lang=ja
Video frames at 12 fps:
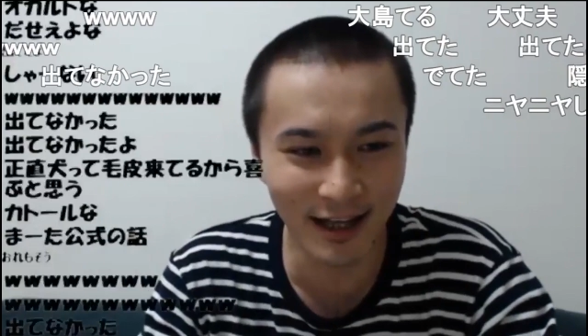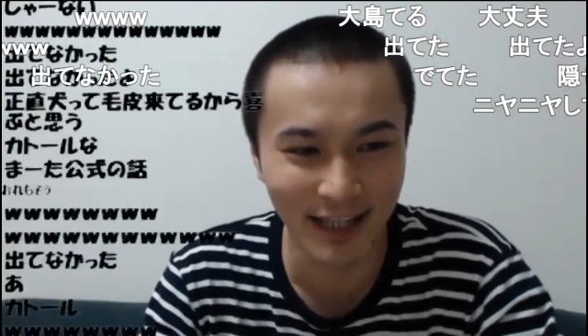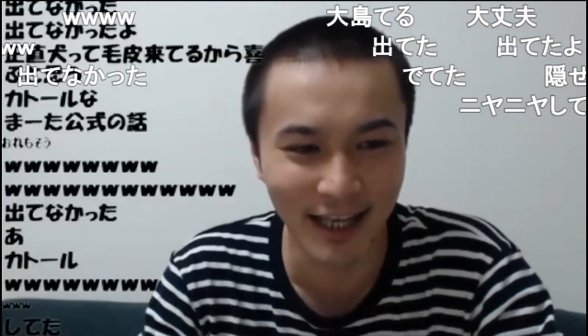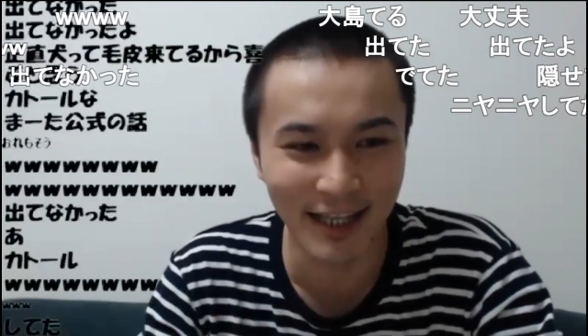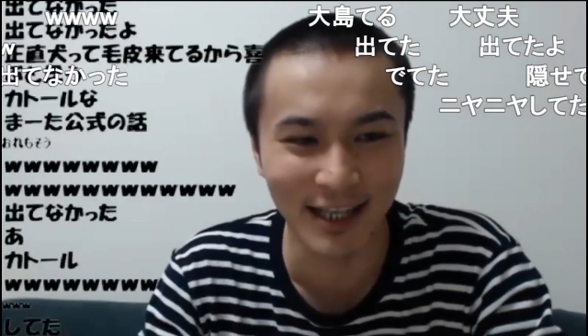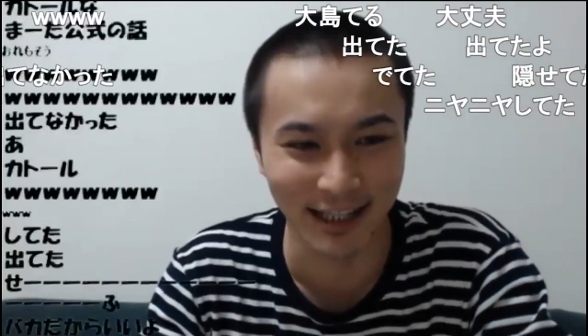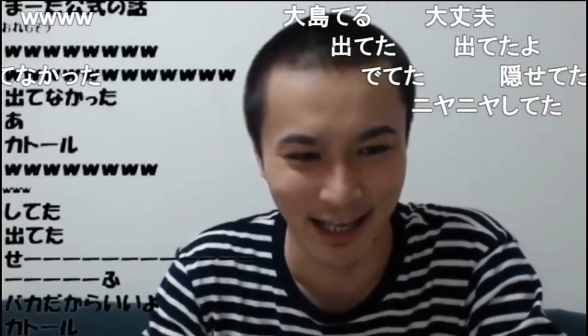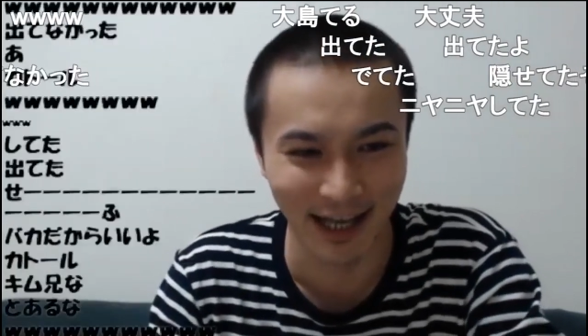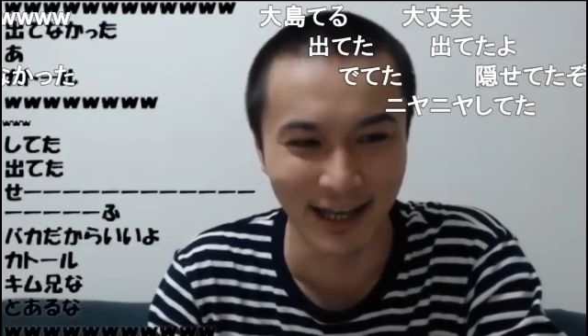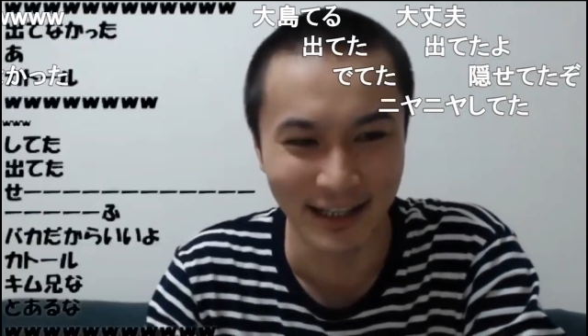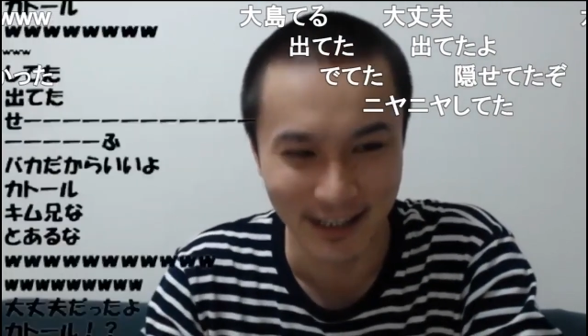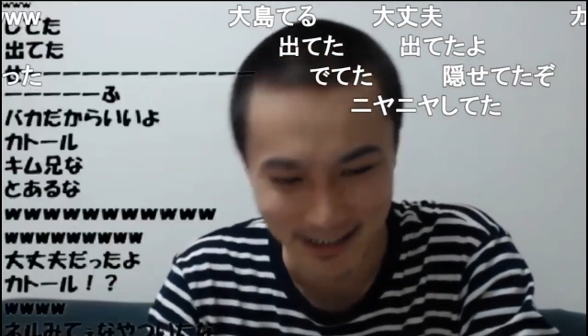出て
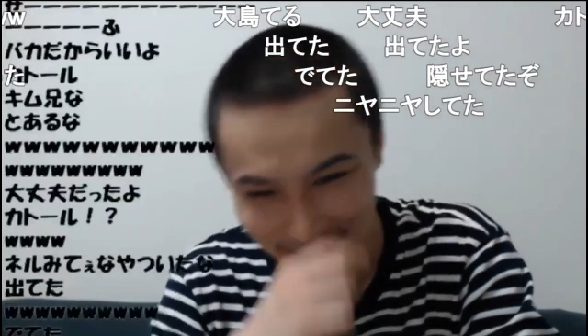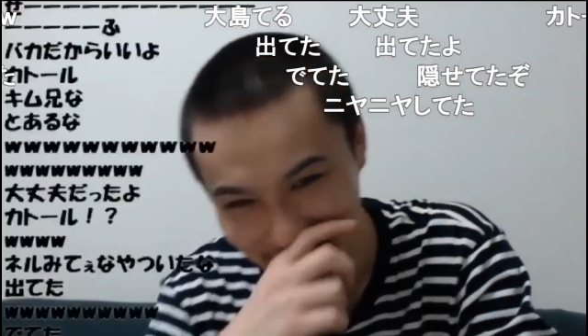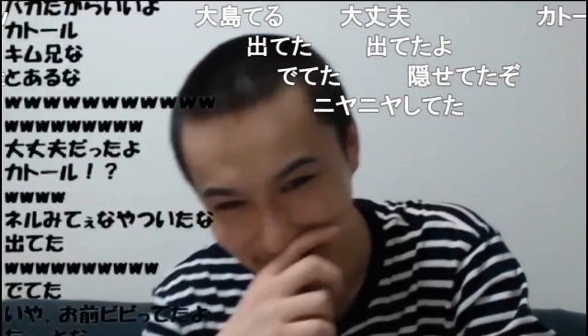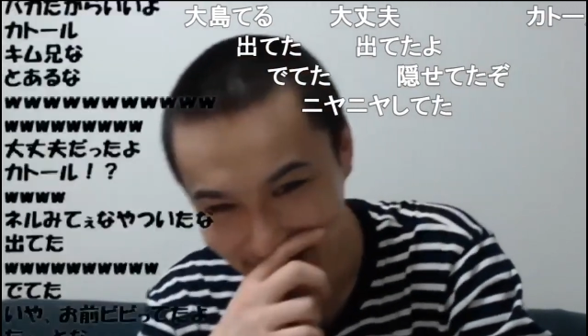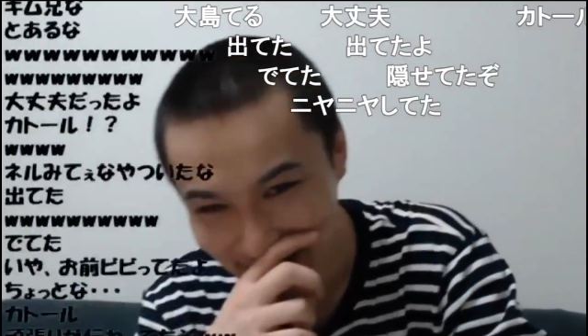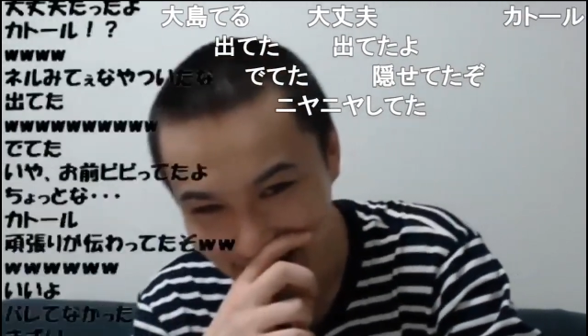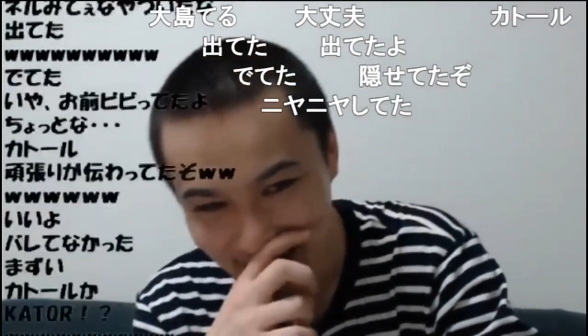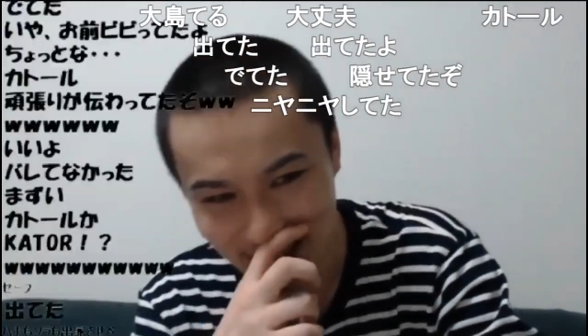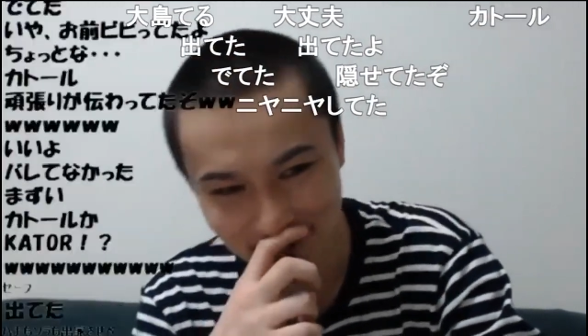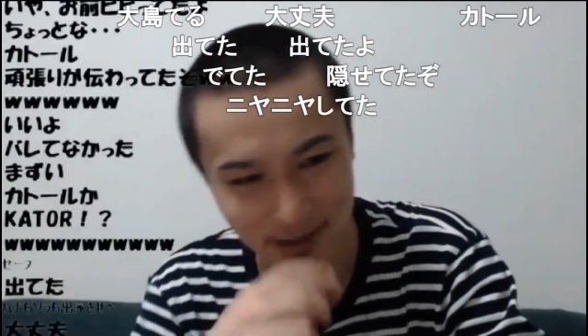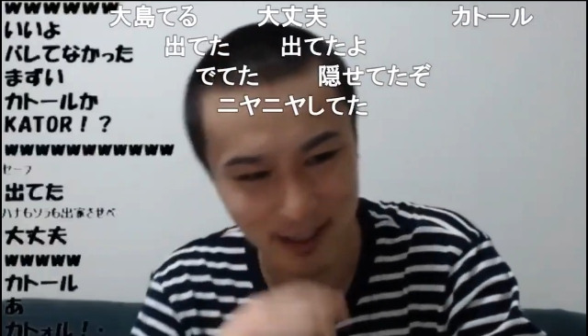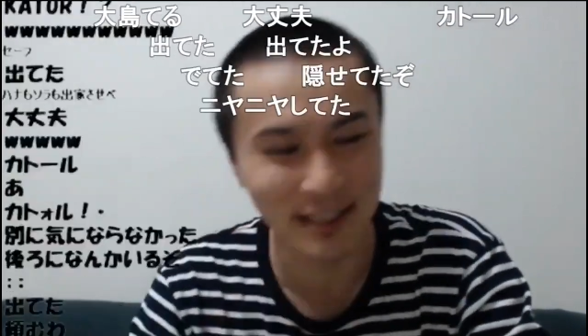た
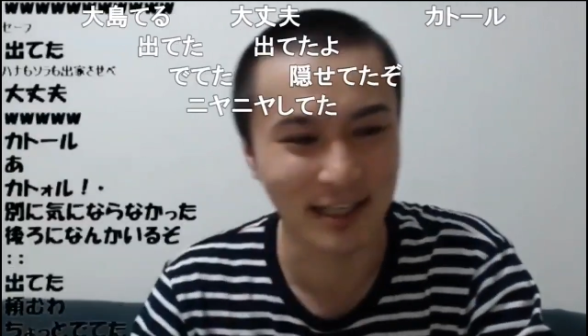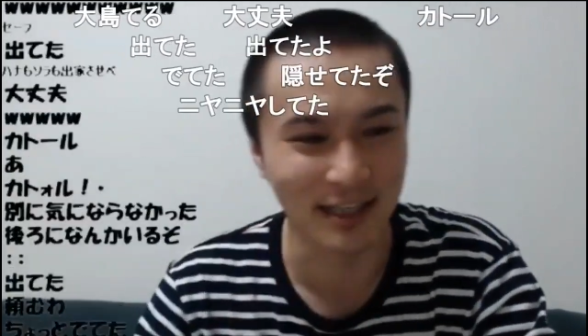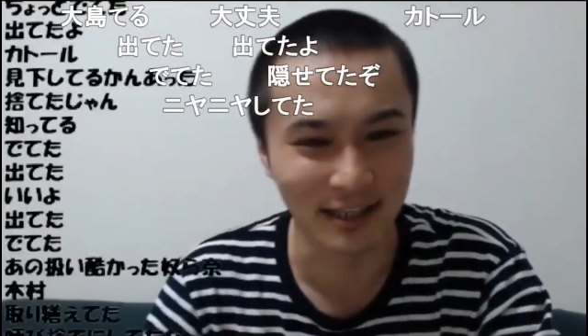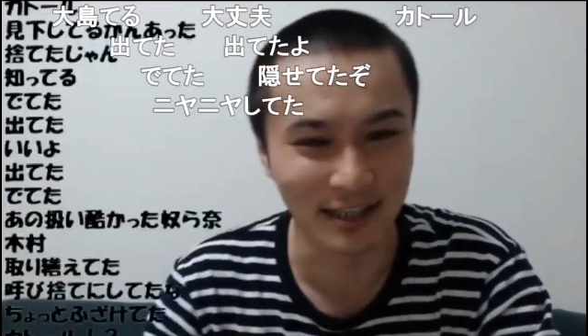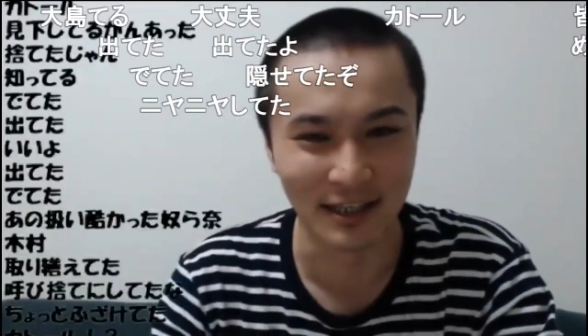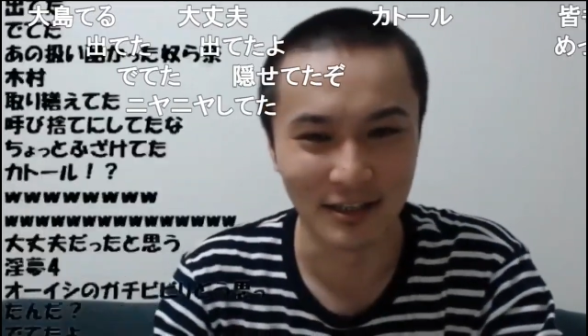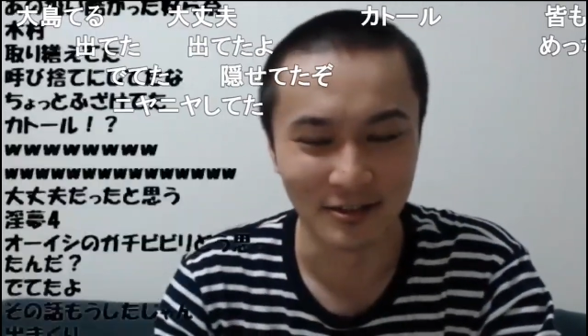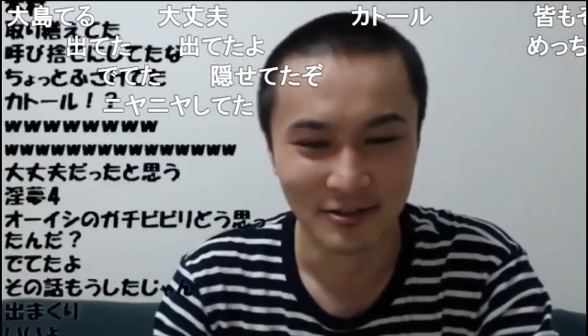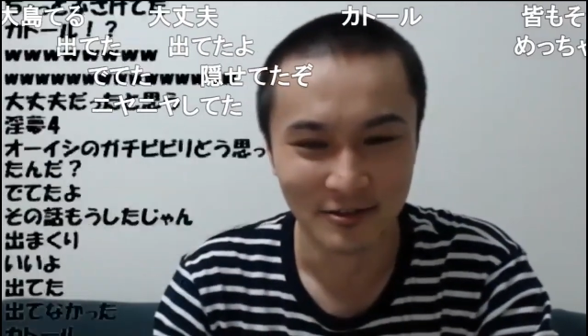やっぱ出てたんだ